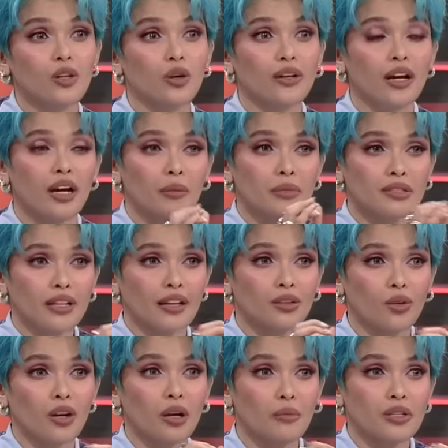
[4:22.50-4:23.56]
ko na
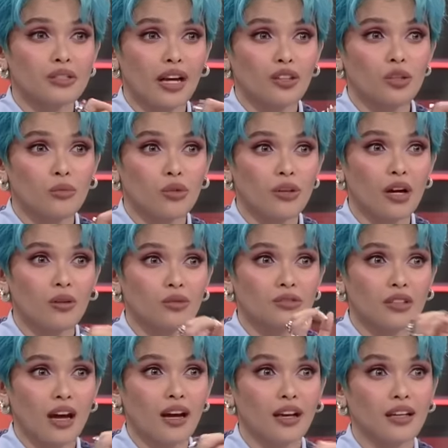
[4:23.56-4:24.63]
kabisadong kabisado mo na kung
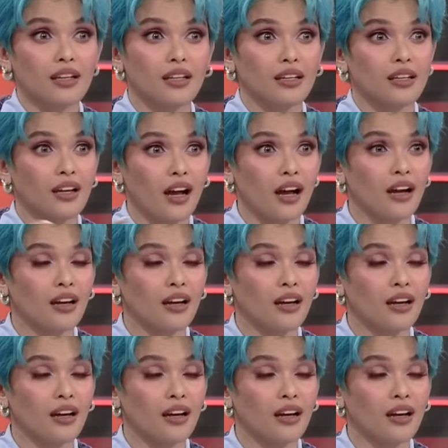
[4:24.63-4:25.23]
saan ka hihinga